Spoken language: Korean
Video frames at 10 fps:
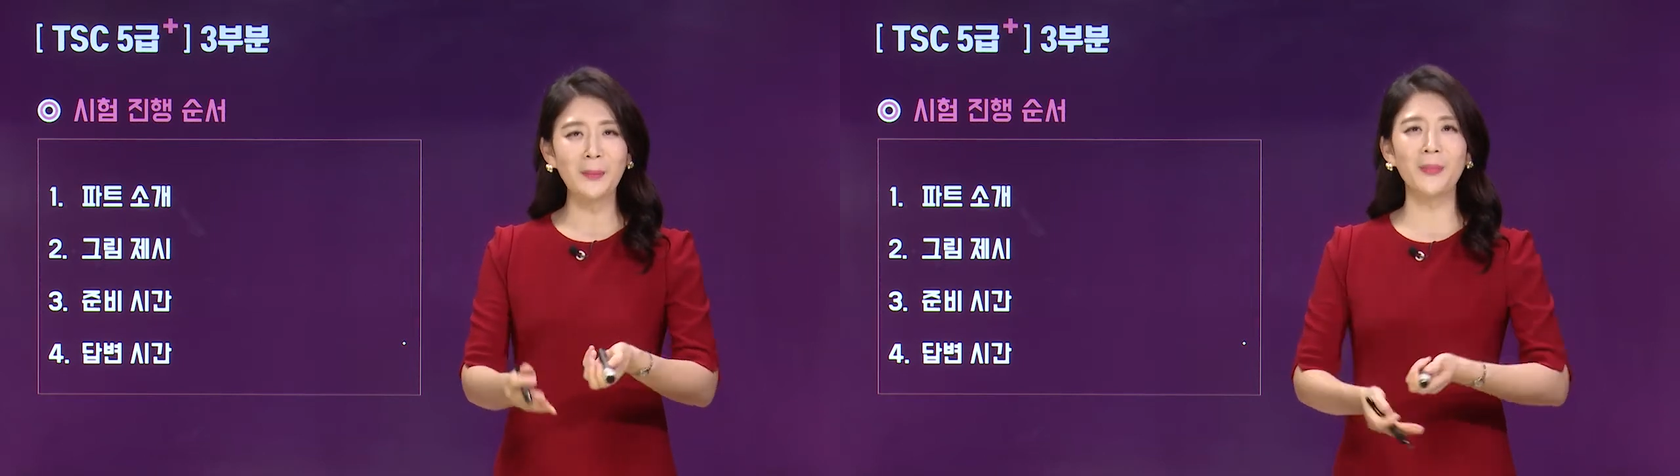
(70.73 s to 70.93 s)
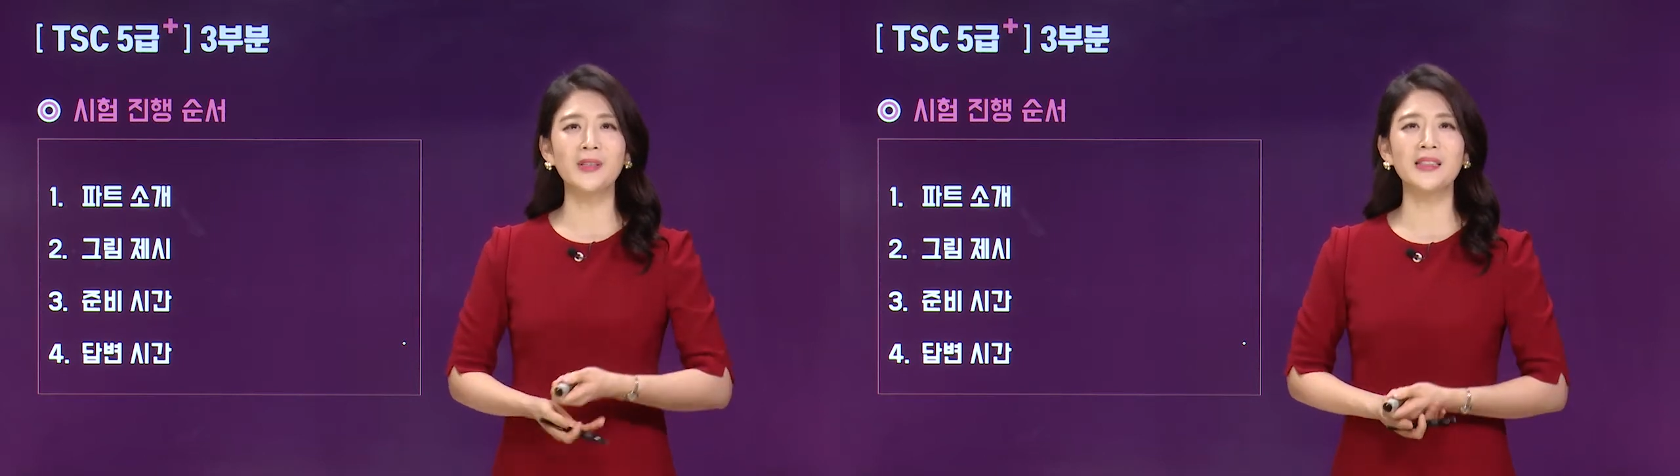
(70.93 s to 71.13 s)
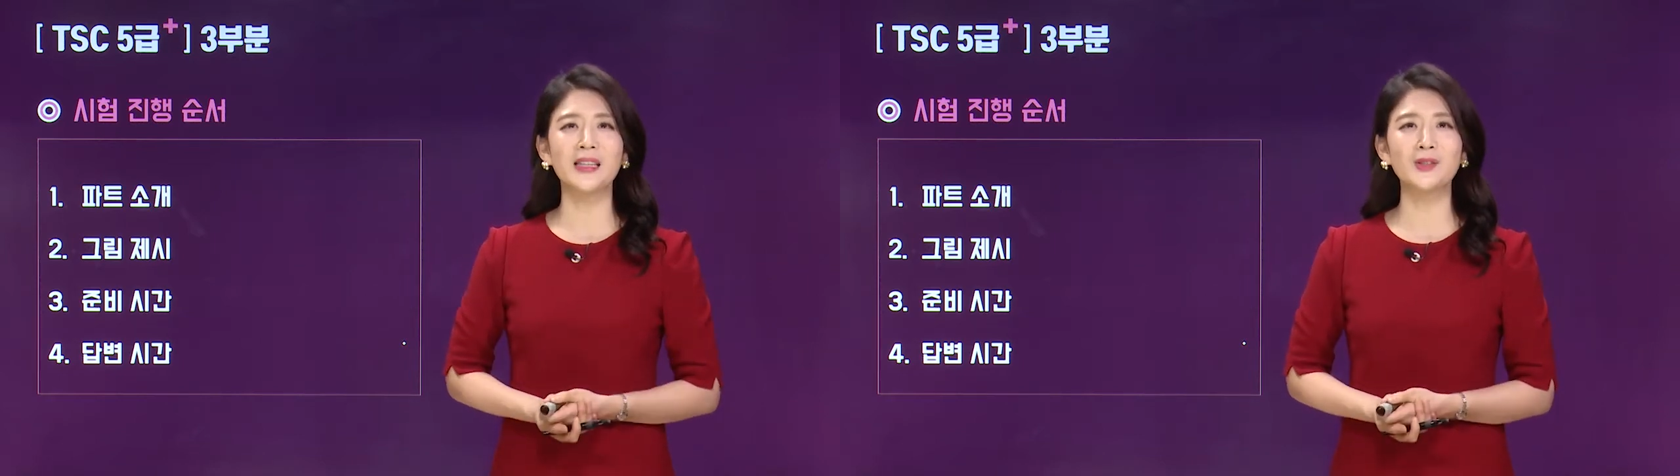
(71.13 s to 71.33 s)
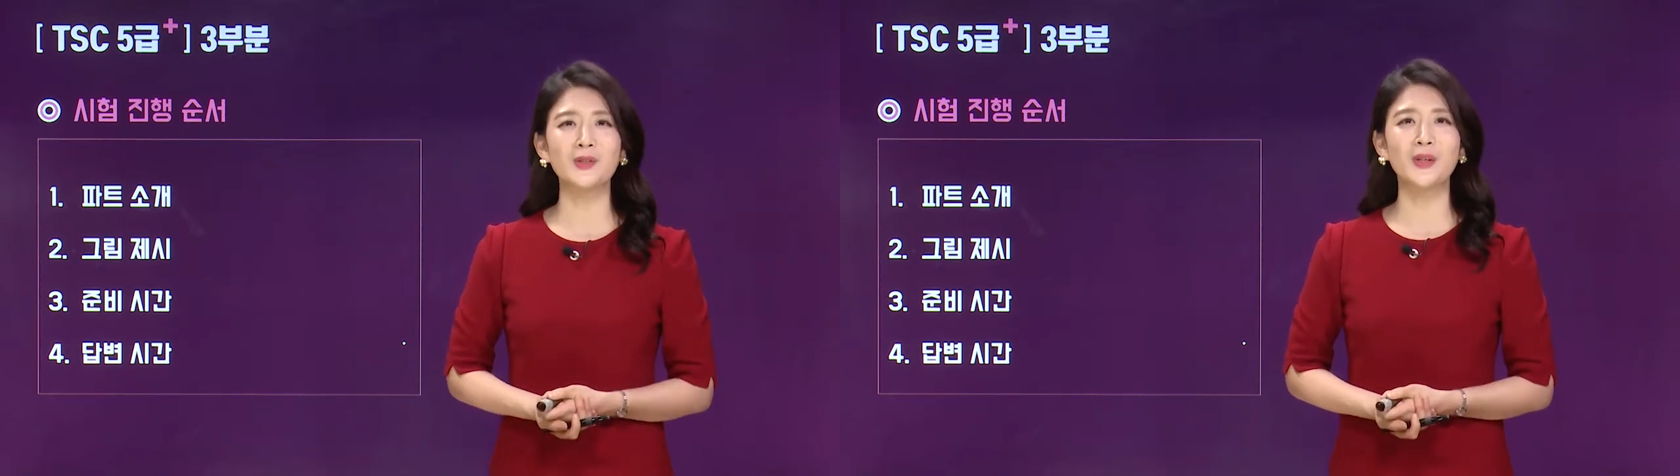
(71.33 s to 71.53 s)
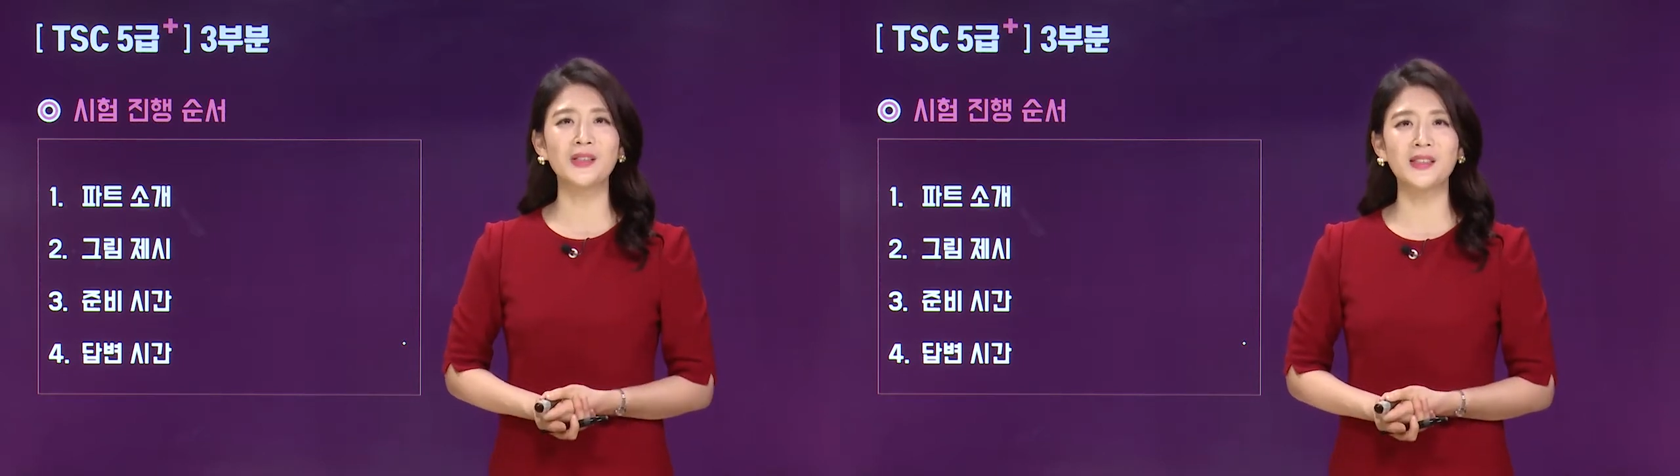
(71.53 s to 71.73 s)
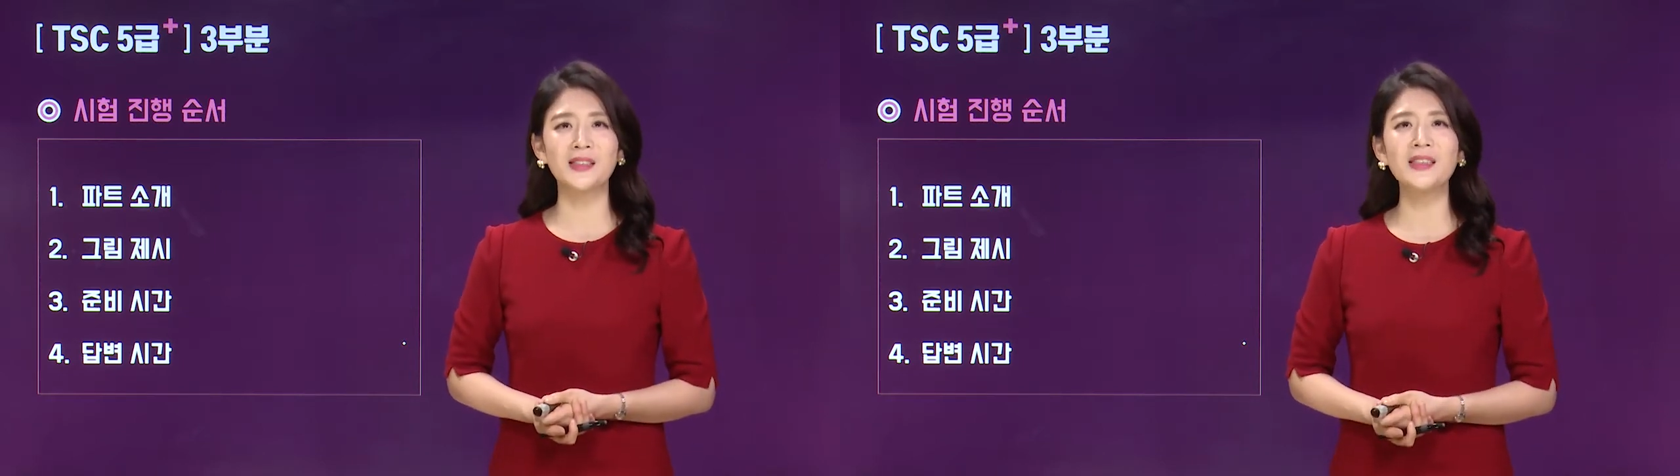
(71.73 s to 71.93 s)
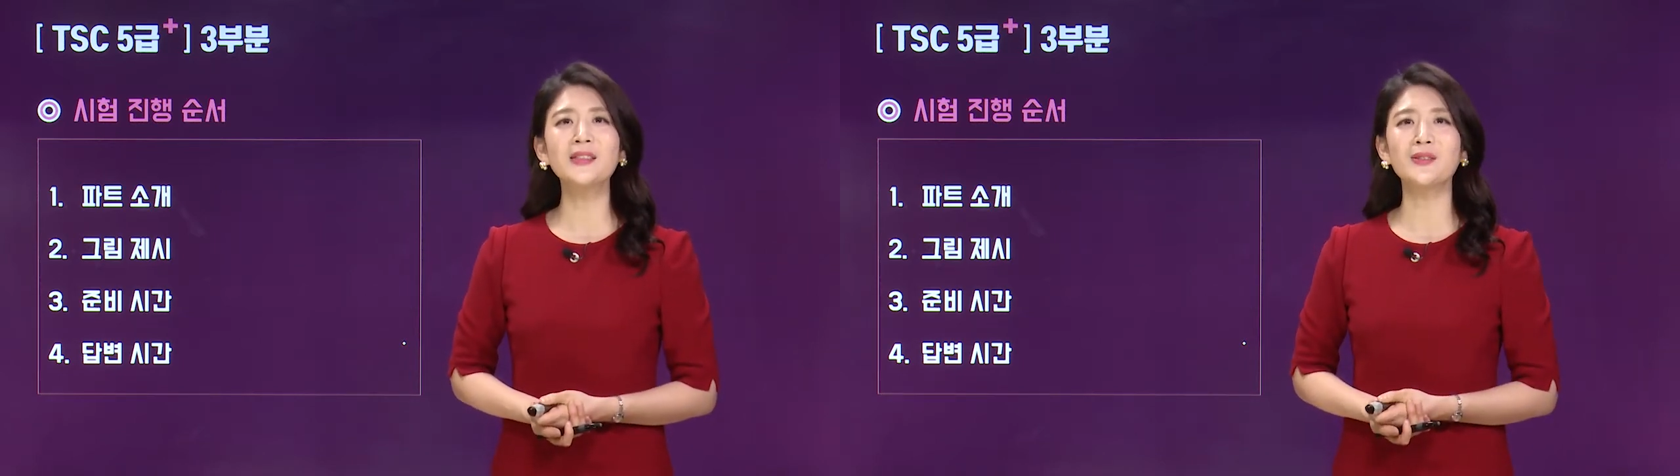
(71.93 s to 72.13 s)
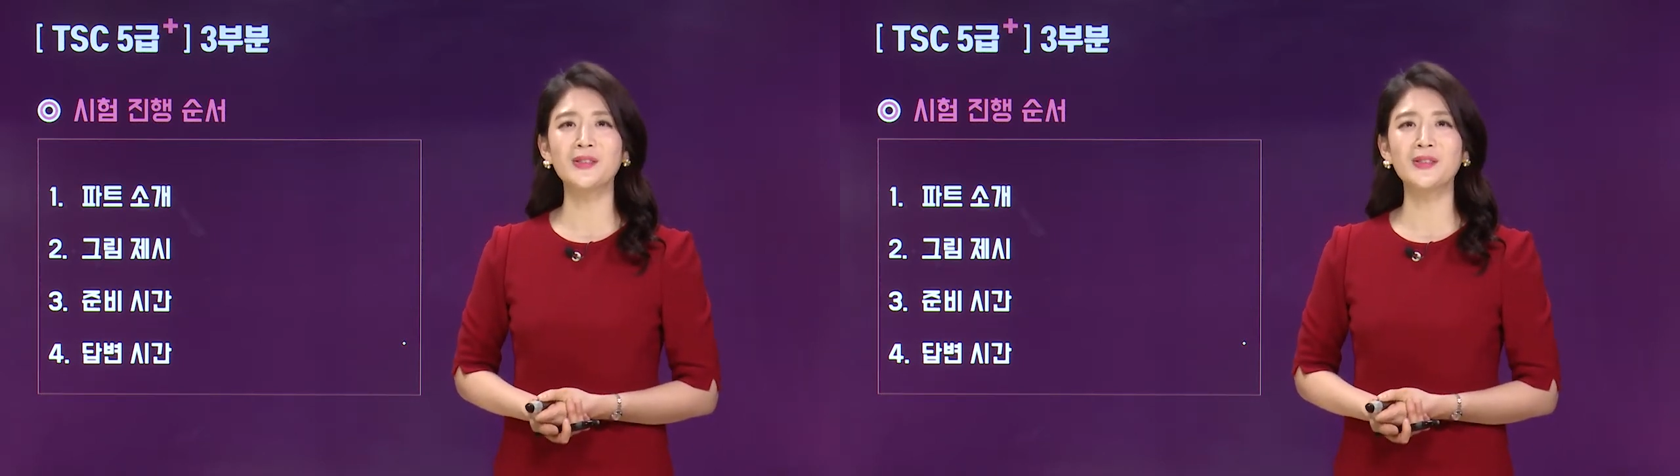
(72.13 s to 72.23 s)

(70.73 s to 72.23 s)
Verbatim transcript: 답변 시간 주어지는